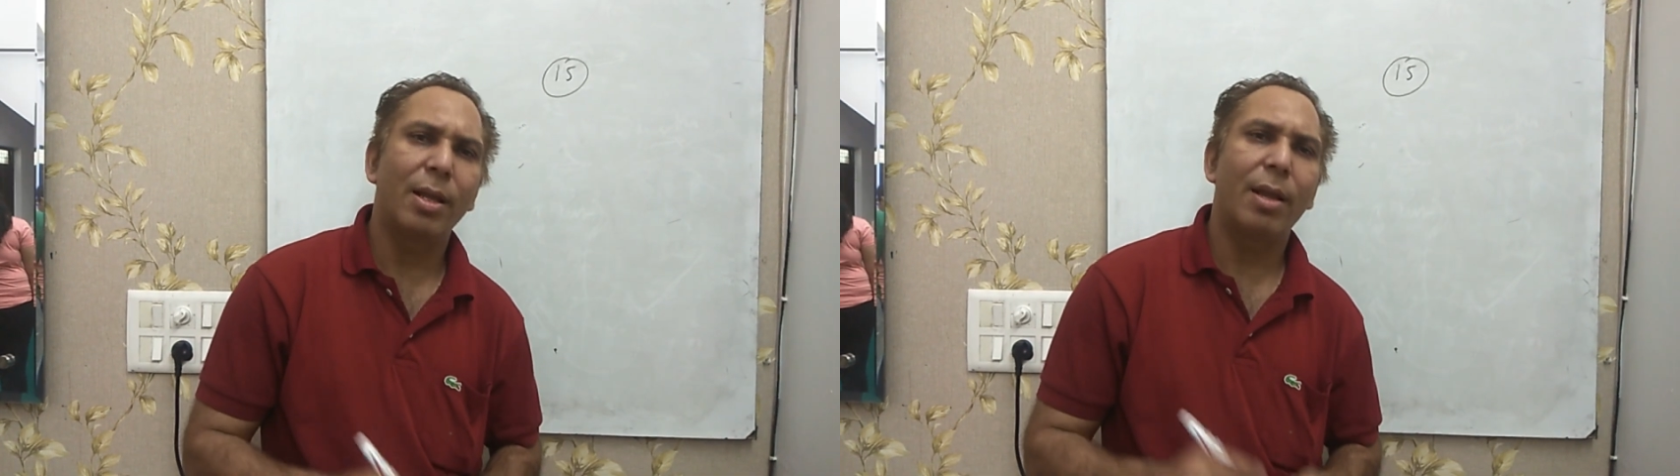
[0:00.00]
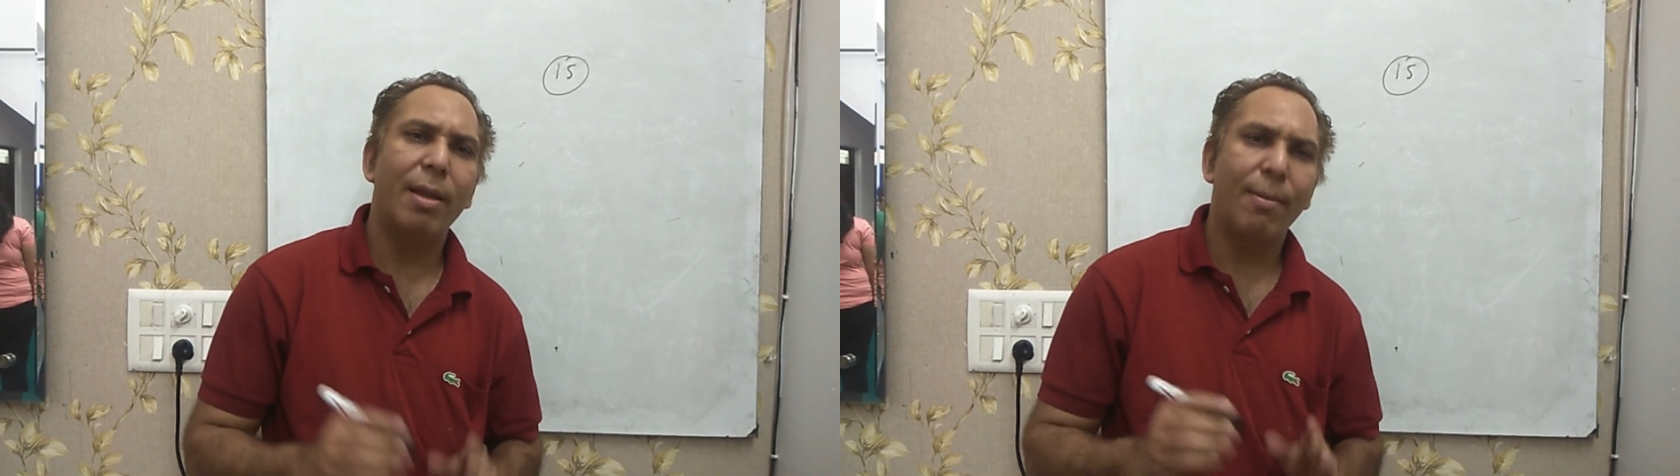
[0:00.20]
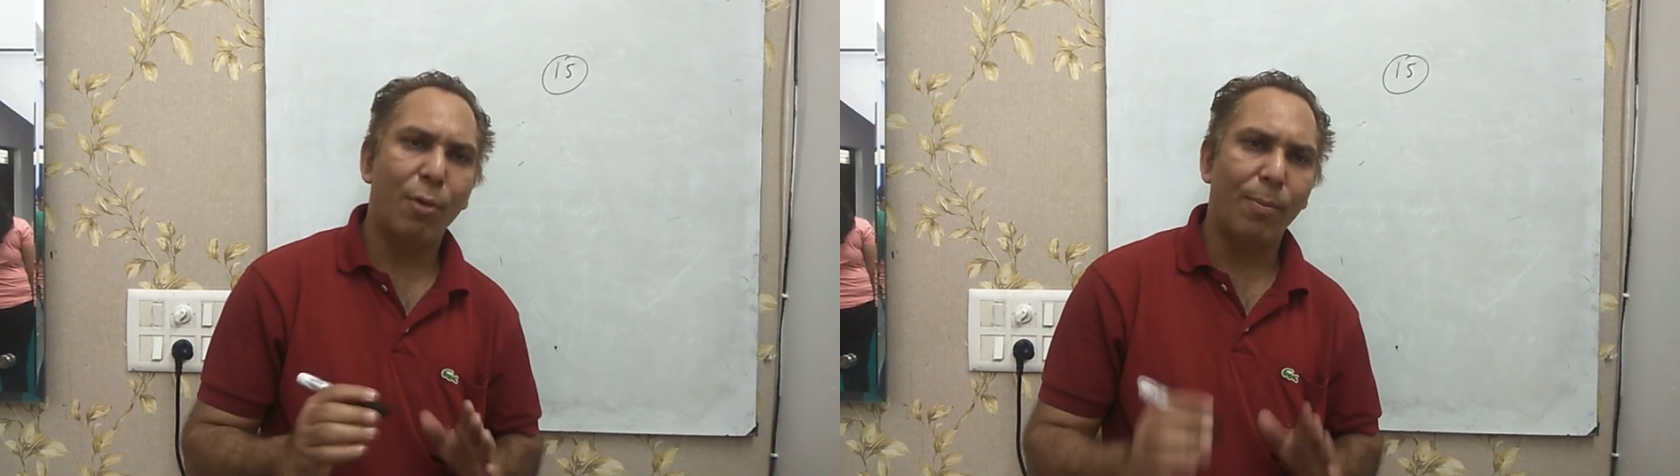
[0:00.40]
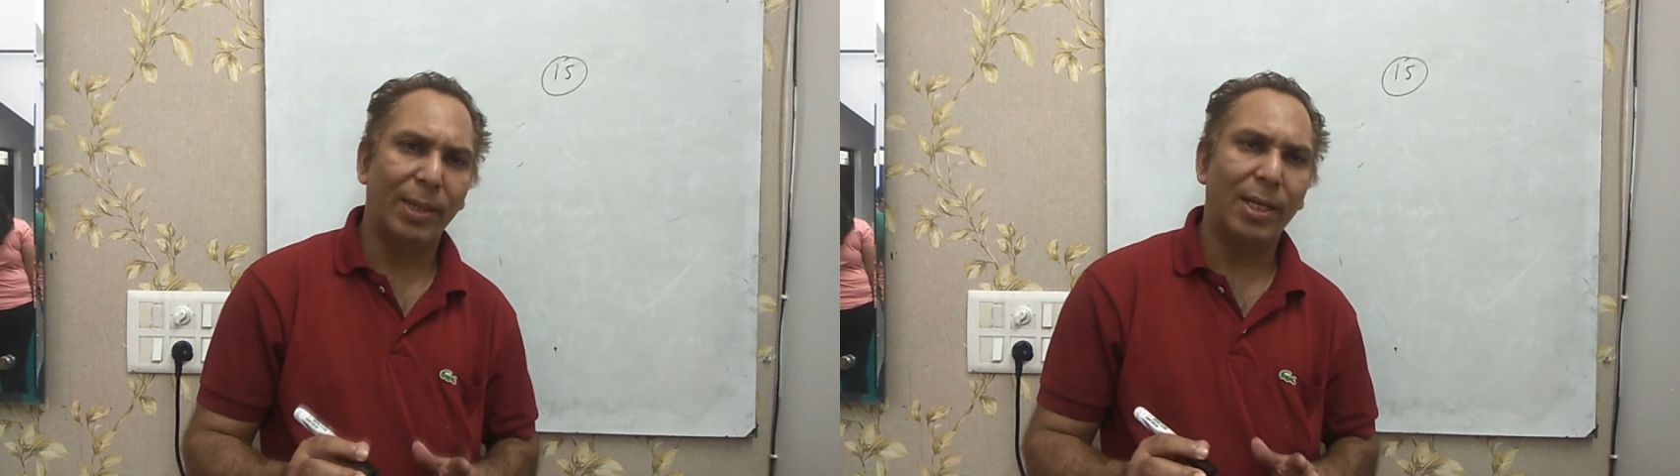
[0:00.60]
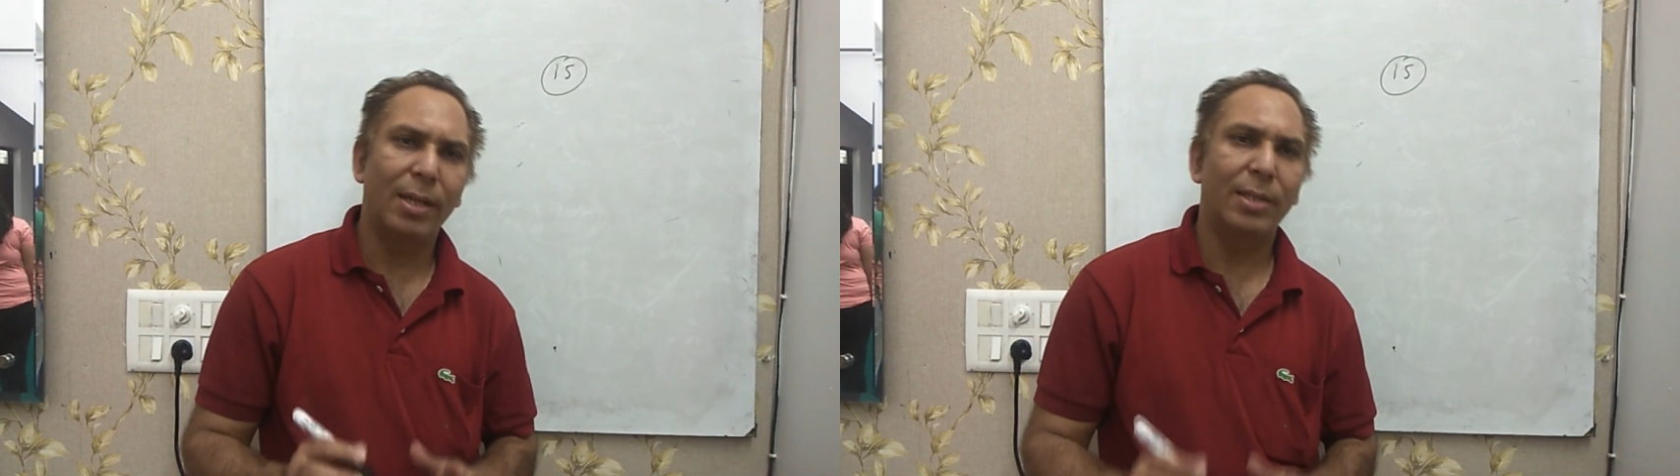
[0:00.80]
ताकि आपको
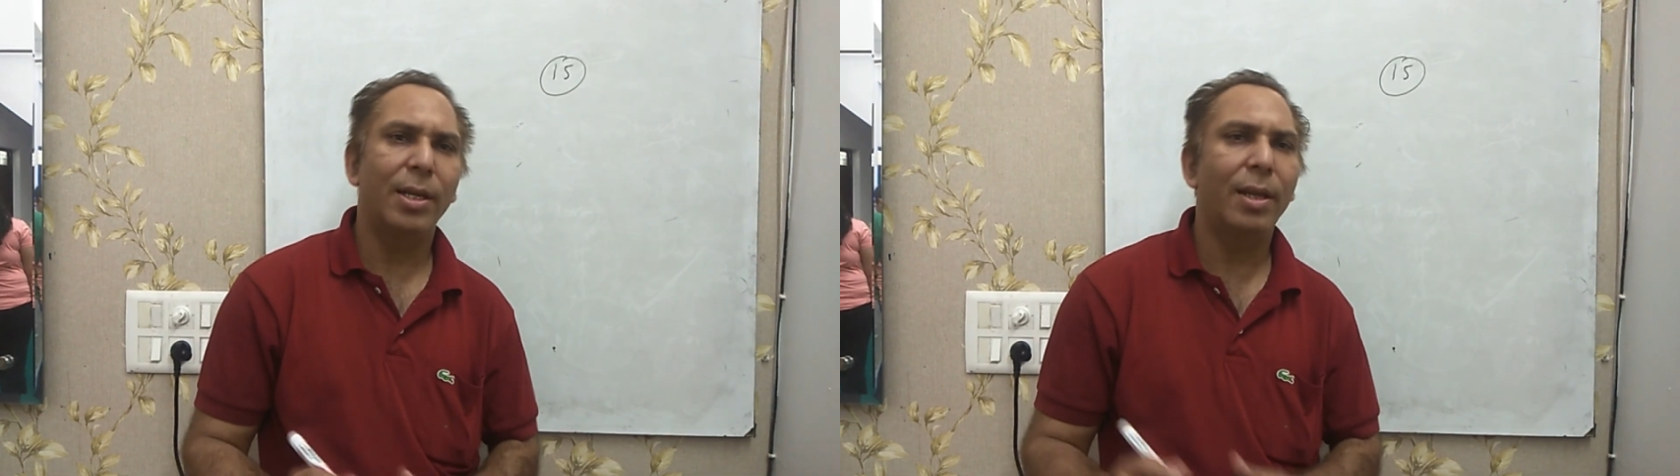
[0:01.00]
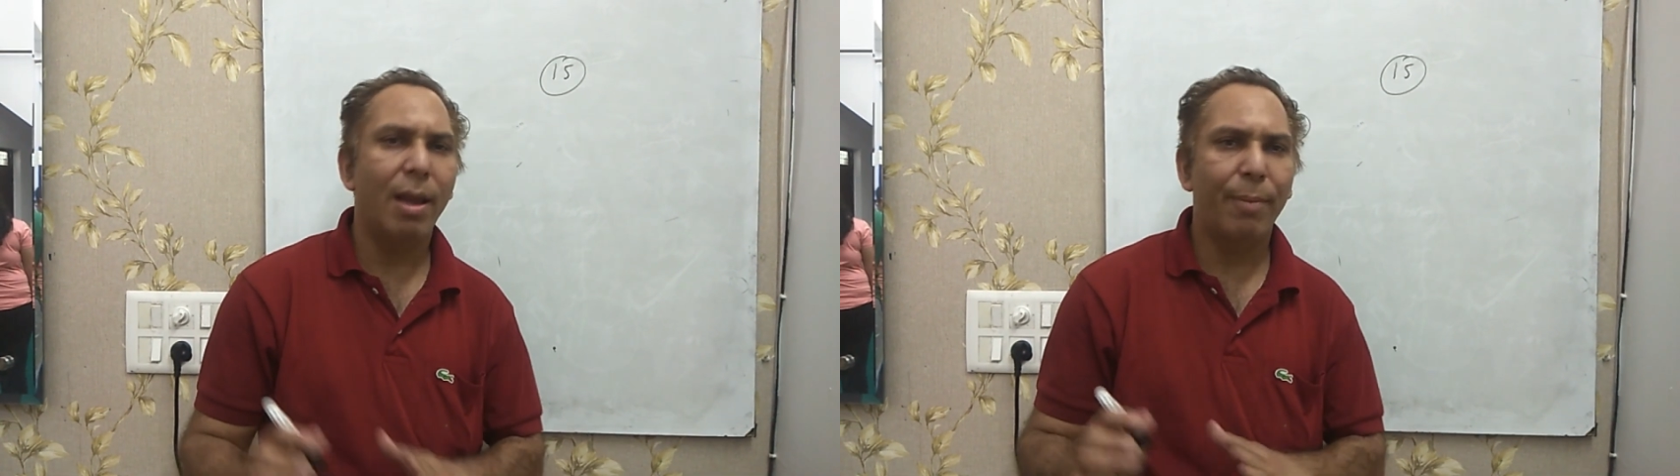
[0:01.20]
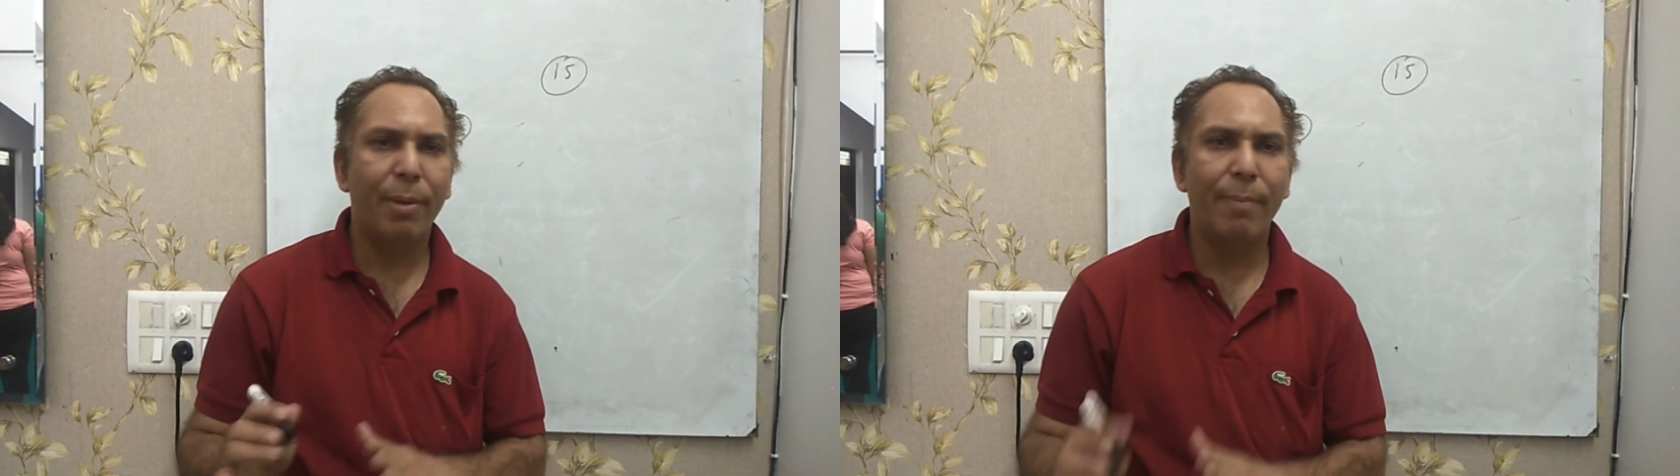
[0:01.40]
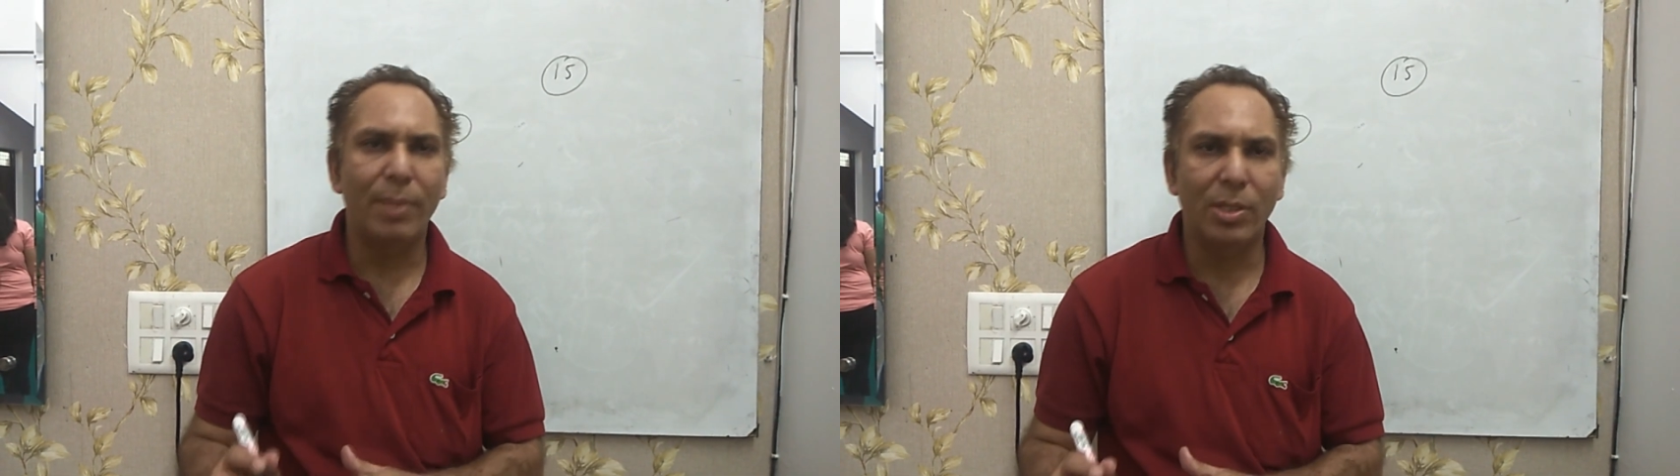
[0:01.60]
पता लगे कि आपकी